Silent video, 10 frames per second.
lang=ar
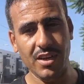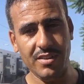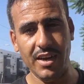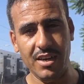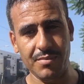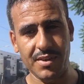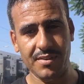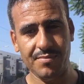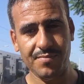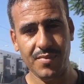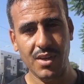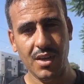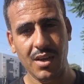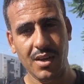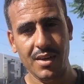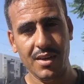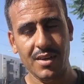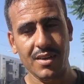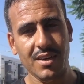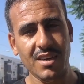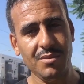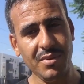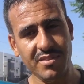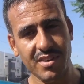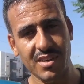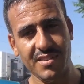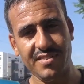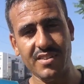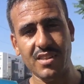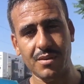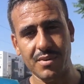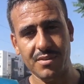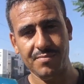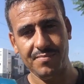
دائما ذبحتي من واحد دابا ذبحت سته دابا